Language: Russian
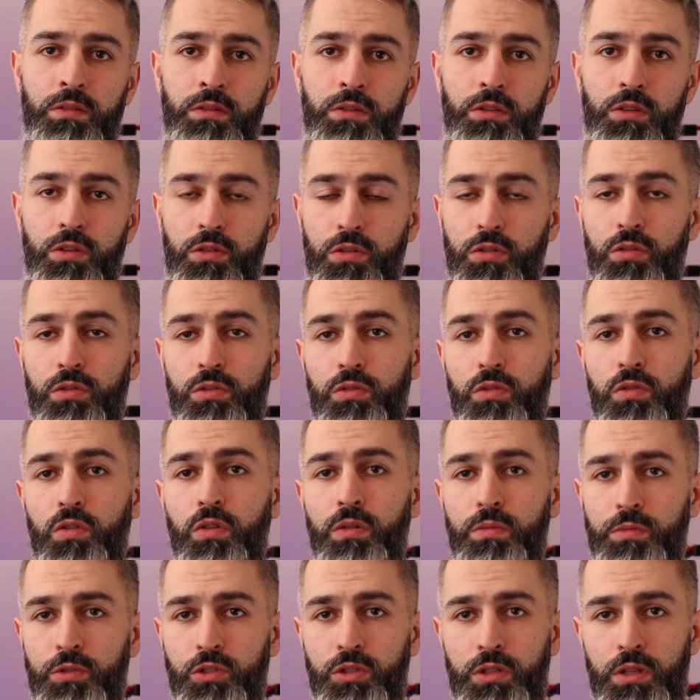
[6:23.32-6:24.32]
ее
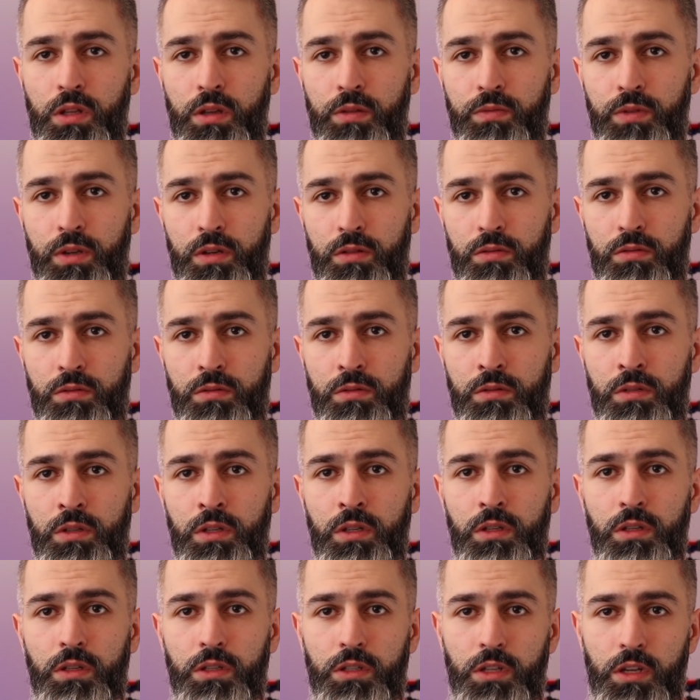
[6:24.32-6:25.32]
другому человеку,
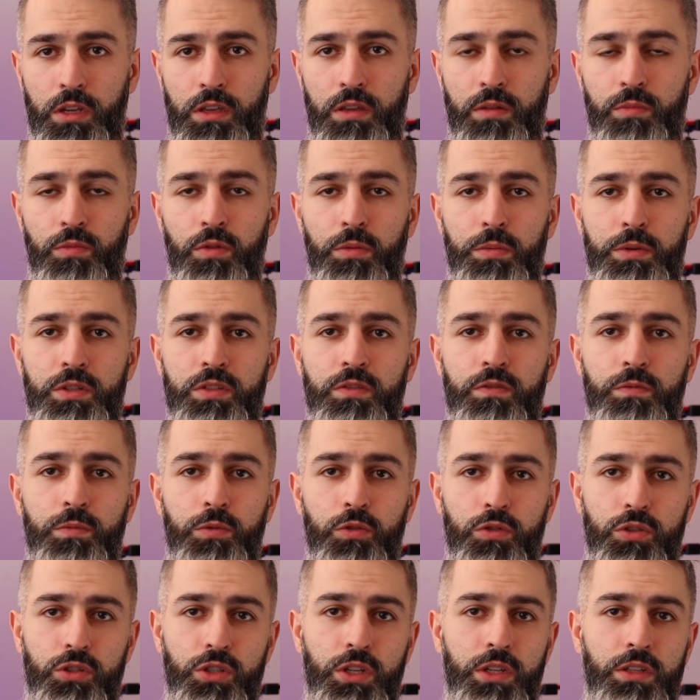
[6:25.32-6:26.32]
и таким образом в
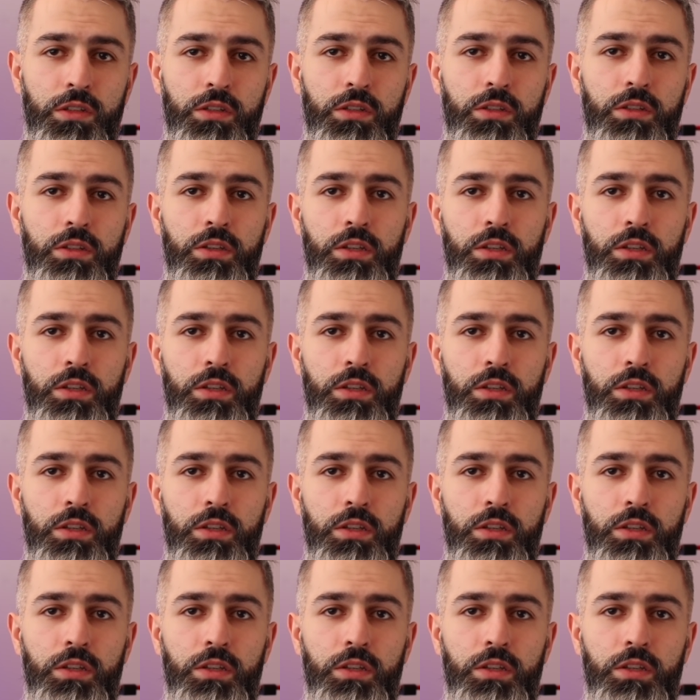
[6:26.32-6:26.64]
блокчейне